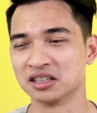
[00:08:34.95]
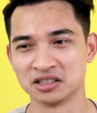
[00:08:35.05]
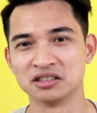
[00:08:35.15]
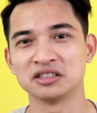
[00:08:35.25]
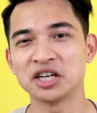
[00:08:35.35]
thực
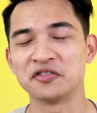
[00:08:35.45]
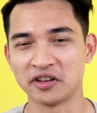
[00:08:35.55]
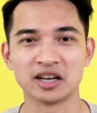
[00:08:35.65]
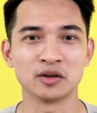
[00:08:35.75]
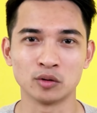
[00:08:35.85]
sự rất là
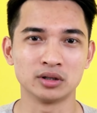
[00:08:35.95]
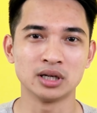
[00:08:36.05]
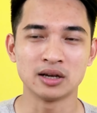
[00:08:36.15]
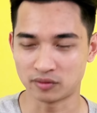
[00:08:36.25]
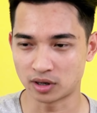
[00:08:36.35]
phiền luôn
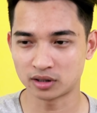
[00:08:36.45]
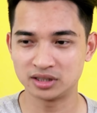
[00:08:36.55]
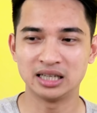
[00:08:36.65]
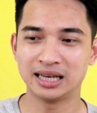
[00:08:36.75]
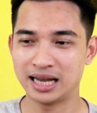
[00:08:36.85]
và đó
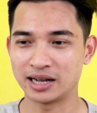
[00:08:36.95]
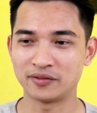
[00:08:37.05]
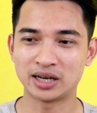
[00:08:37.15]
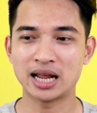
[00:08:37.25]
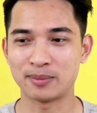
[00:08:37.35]
chính là cái
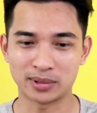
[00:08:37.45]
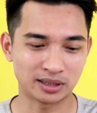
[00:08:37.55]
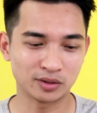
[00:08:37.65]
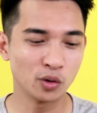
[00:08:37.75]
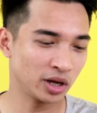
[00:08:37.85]
vấn đề mà
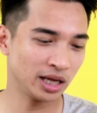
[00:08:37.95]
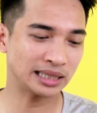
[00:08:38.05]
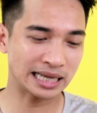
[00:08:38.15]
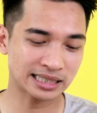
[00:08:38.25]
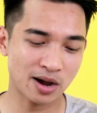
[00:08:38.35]
đôi khi
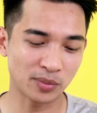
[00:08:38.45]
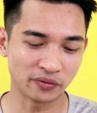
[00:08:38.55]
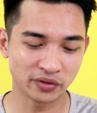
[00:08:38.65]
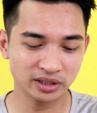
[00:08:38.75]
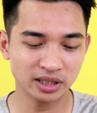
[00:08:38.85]
tại sao
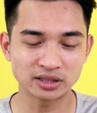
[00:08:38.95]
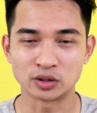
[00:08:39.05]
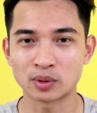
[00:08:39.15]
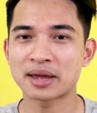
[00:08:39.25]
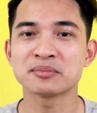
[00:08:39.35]
mình vẫn thích sử
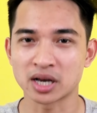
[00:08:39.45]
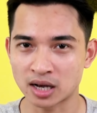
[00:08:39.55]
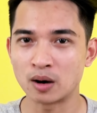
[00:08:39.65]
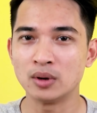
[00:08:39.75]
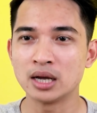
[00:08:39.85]
dụng S10
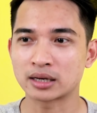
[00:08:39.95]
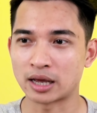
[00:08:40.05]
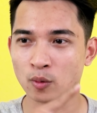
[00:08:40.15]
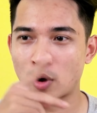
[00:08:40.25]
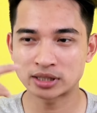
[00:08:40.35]
cộng
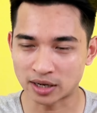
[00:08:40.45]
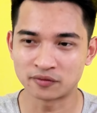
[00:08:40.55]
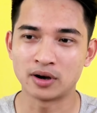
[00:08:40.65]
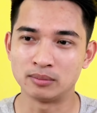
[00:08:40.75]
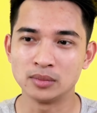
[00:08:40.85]
để quay sản
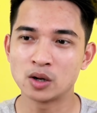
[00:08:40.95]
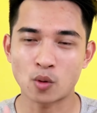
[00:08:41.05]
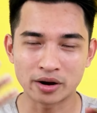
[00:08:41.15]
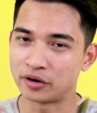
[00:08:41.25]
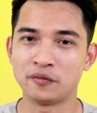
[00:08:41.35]
phẩm
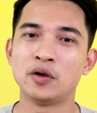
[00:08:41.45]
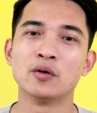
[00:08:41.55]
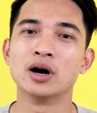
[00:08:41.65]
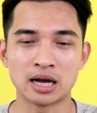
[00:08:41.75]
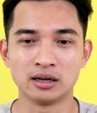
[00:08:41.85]
quay review
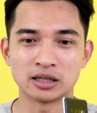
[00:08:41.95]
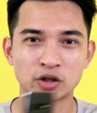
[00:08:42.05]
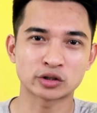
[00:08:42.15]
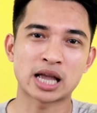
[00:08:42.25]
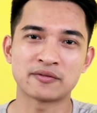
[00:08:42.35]
hơn là
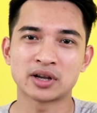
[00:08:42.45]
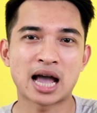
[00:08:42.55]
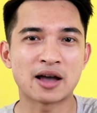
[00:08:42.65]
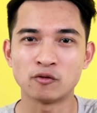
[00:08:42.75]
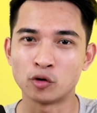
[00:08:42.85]
so sánh với
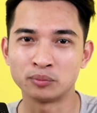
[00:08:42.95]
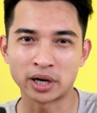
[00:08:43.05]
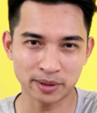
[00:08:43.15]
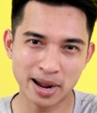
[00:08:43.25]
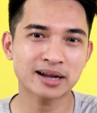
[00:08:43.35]
cái iPhone
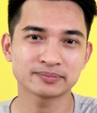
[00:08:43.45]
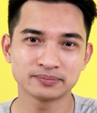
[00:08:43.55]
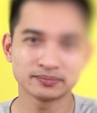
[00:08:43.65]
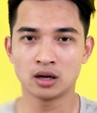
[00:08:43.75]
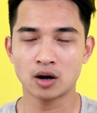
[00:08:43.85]
10 Max
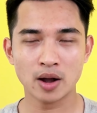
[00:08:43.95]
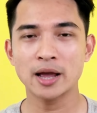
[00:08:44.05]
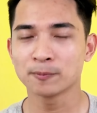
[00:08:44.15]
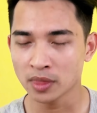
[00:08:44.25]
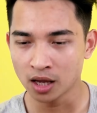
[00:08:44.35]
ok
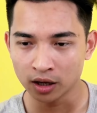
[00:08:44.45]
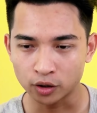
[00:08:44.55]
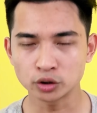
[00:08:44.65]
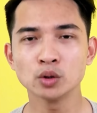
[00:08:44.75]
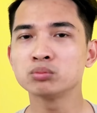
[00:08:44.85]

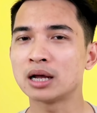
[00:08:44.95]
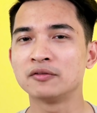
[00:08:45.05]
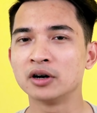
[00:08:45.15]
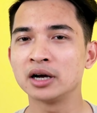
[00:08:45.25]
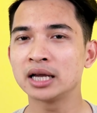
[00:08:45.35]
nói chung là
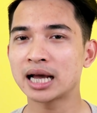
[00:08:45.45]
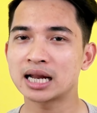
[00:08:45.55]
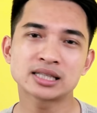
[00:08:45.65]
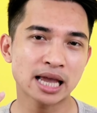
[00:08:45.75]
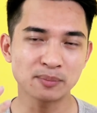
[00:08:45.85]
với
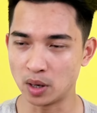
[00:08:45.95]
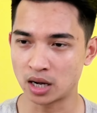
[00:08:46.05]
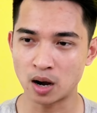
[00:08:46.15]
Galaxy S10